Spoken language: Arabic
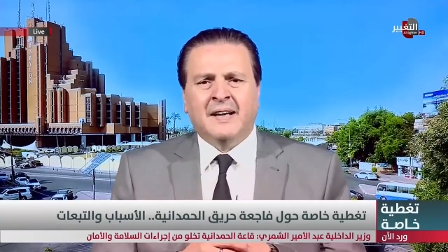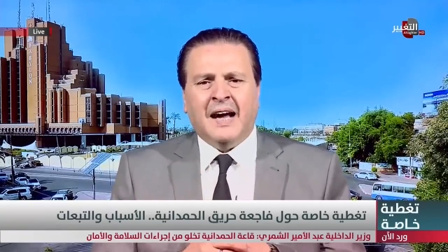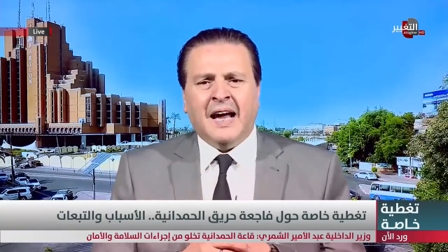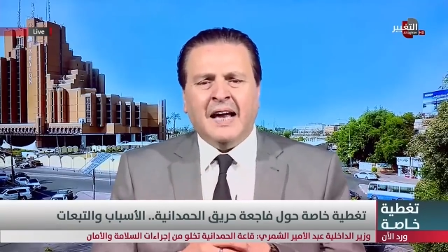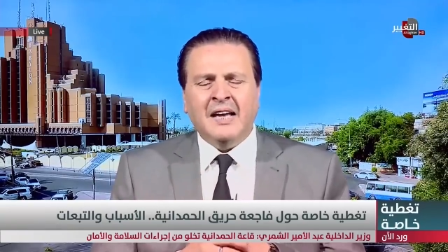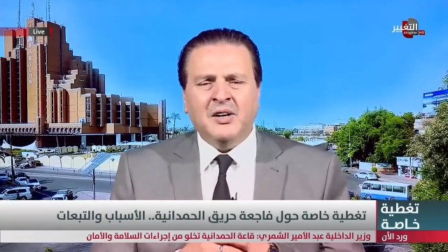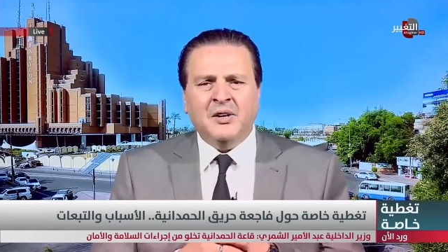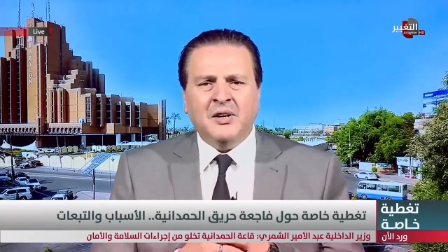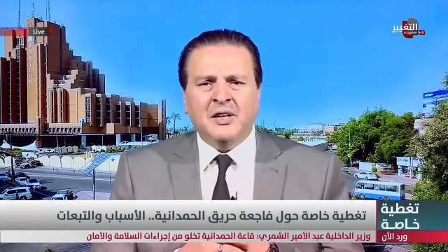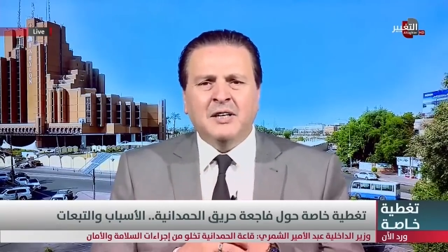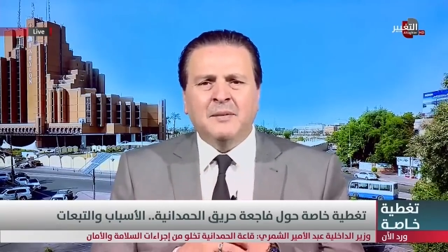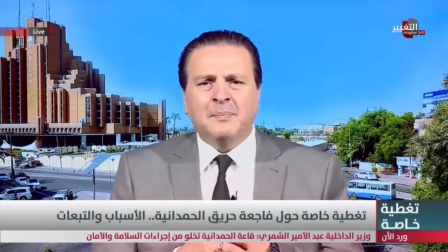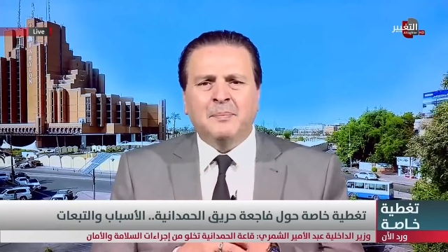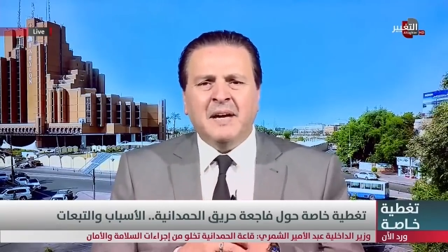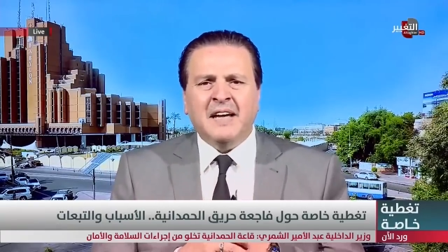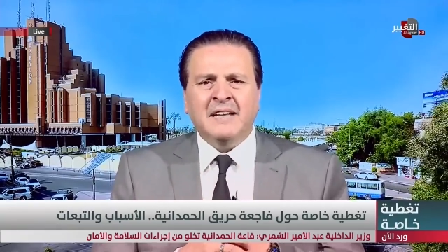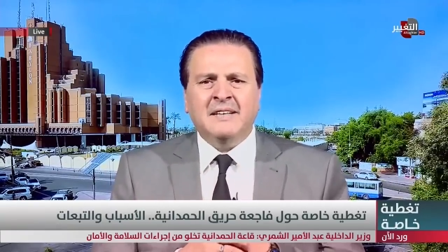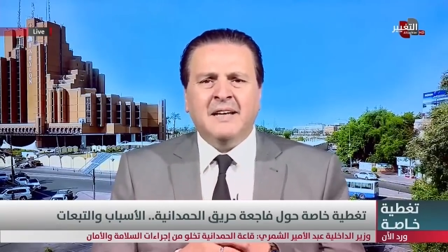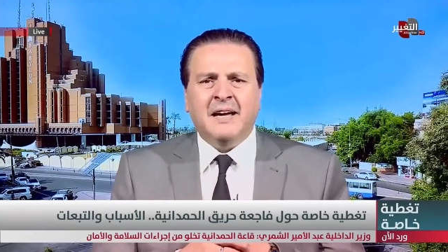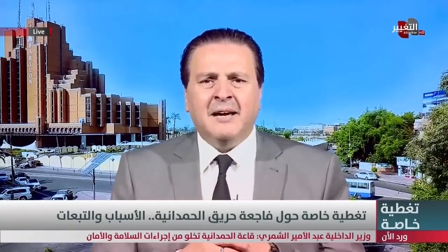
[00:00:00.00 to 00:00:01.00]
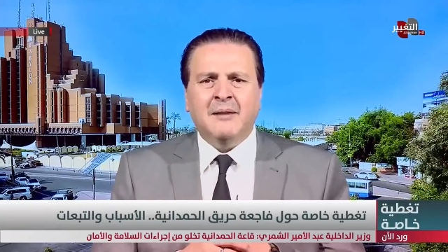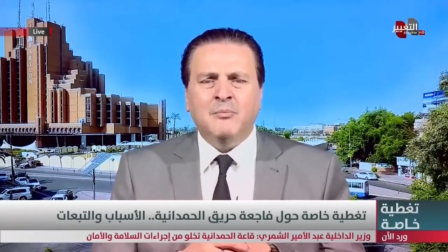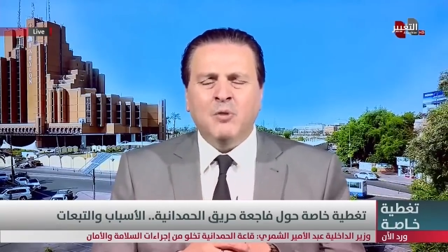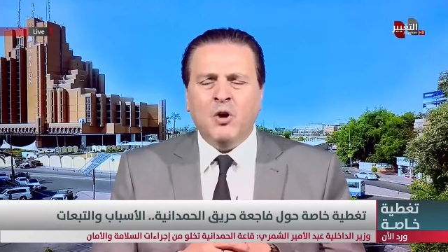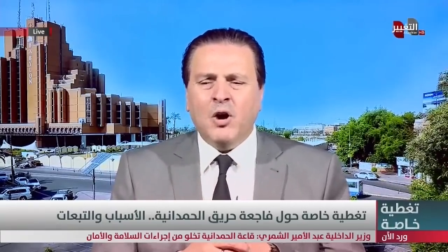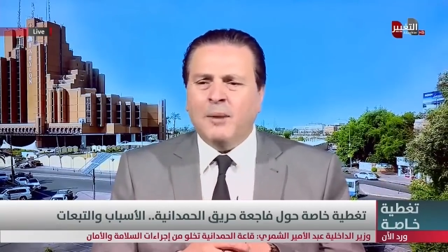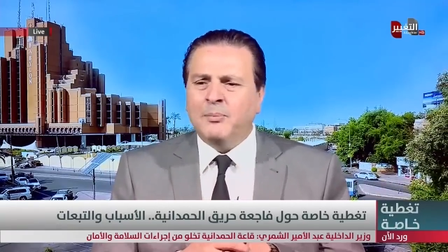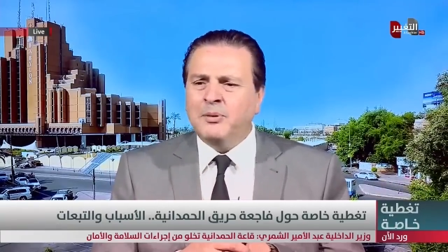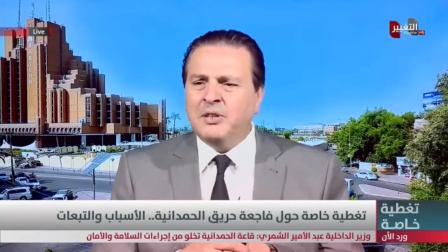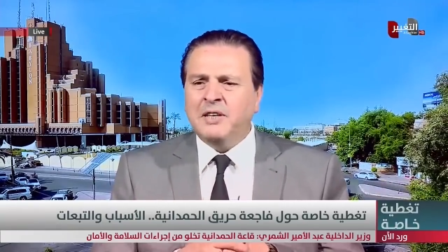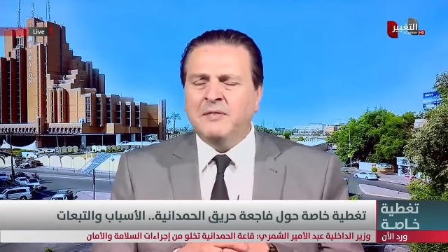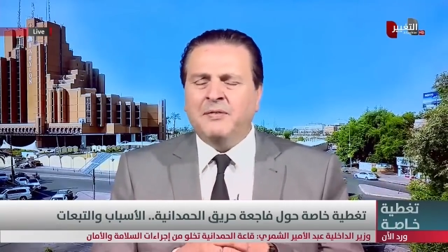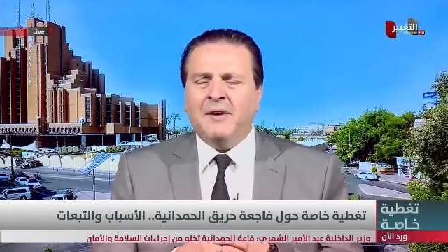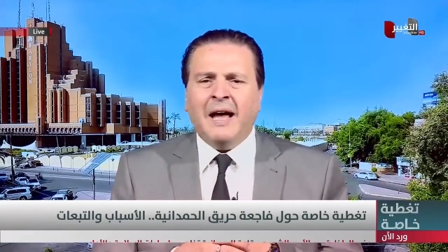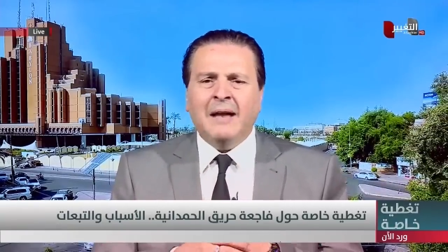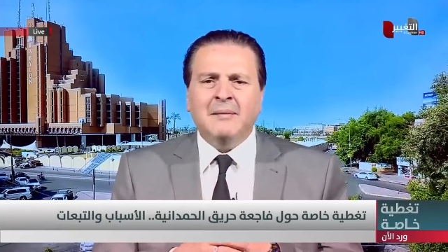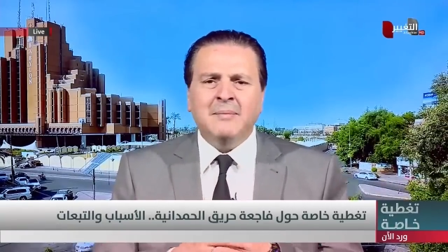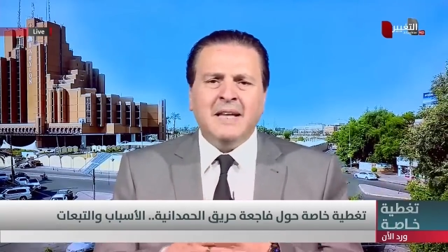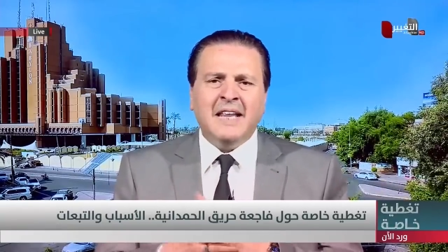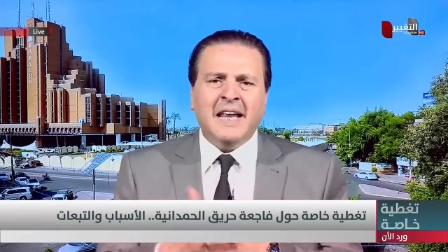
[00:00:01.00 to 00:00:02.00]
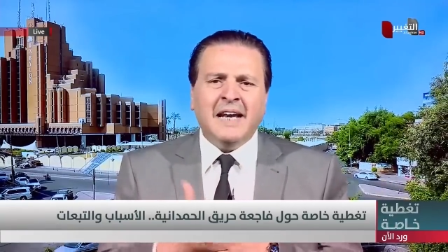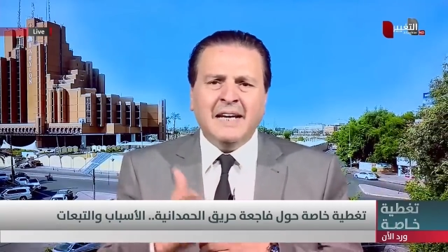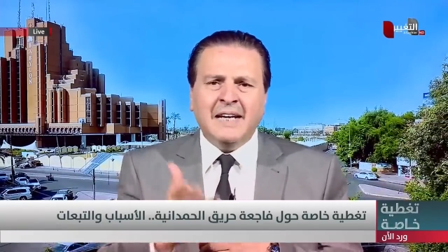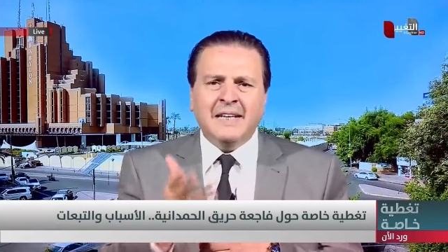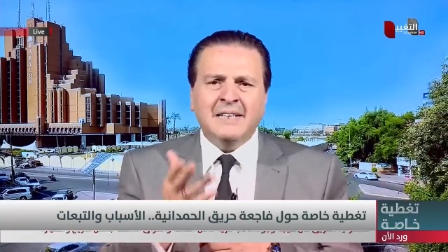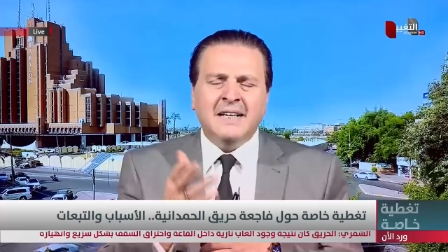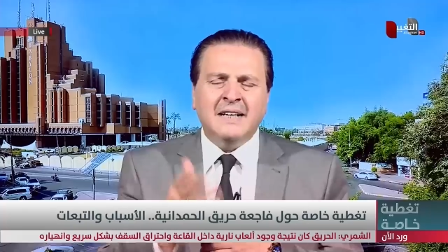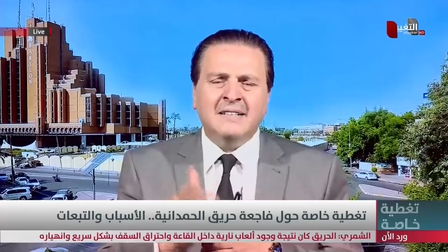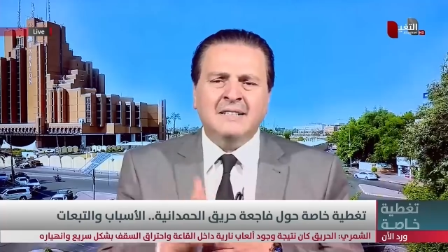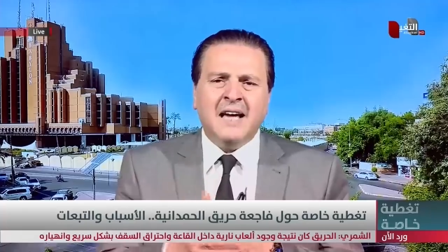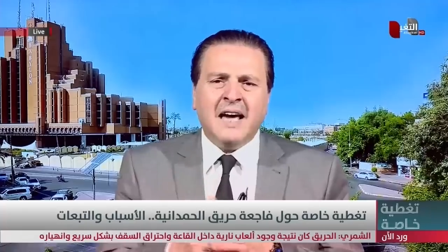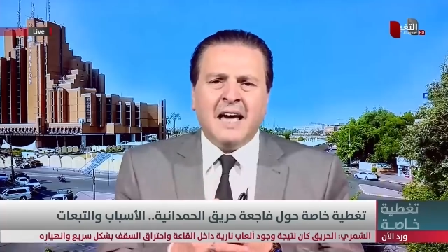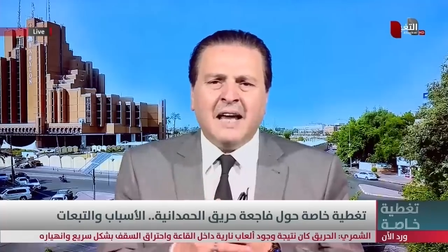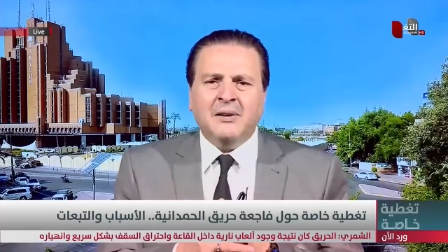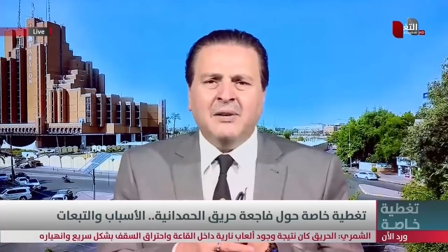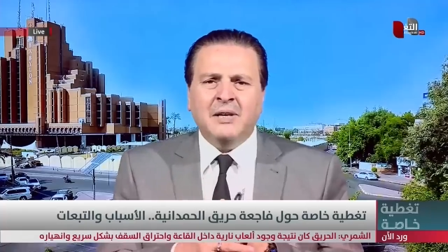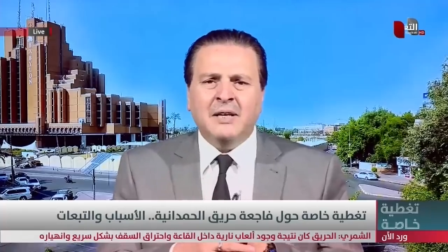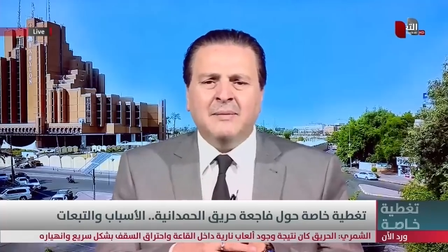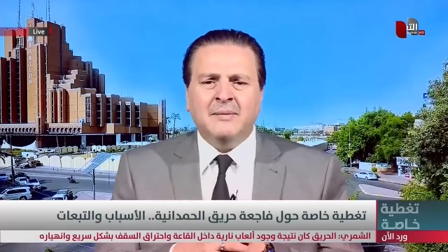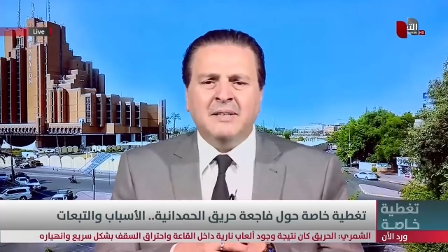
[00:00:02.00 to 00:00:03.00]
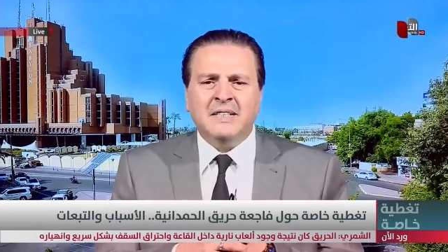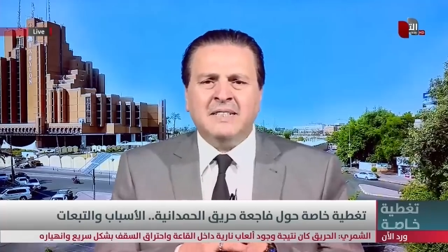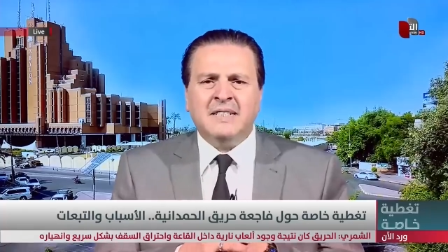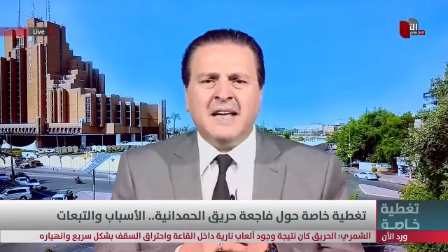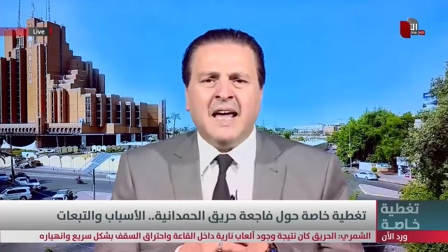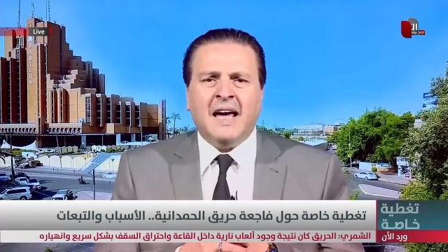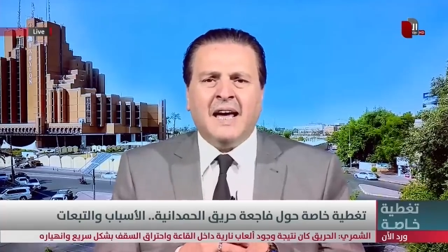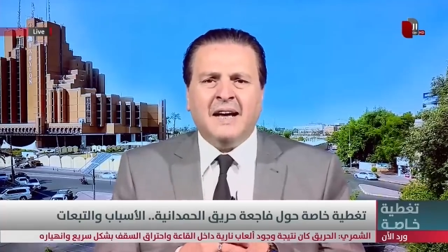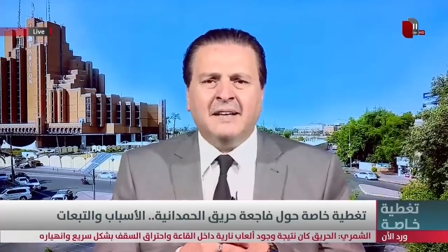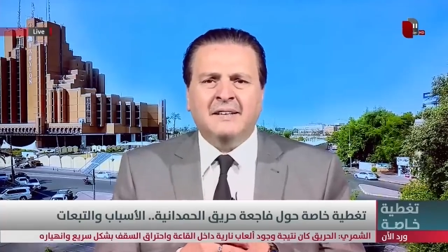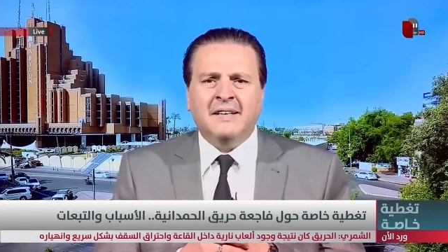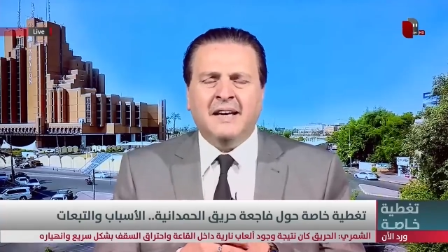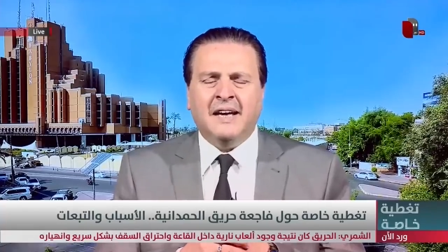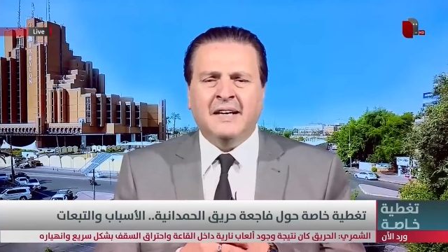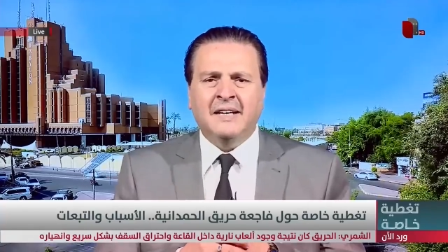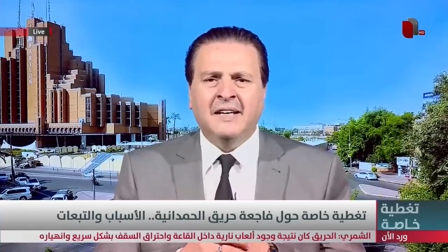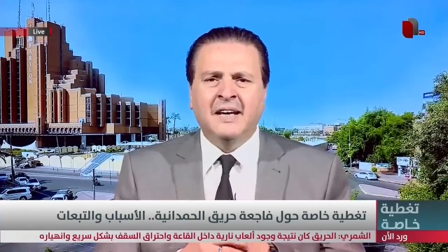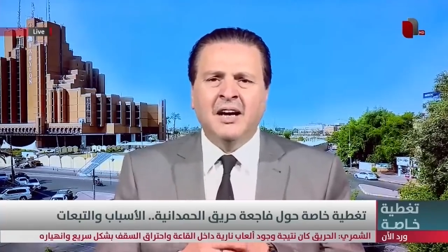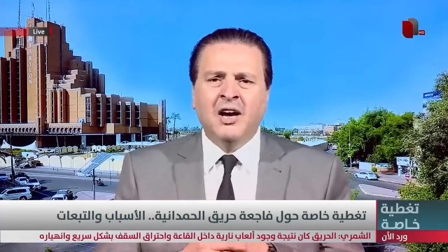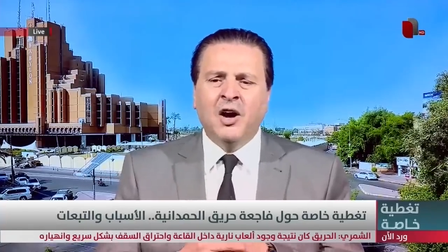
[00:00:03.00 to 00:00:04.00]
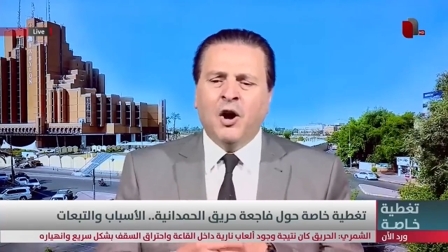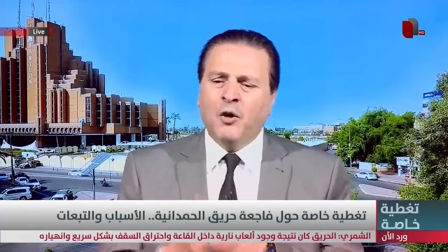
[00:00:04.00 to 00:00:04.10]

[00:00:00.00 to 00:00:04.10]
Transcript: خليه يقعد ببيته مو ابو الدفاع المدني عنده سياره واحده مدري سيارتين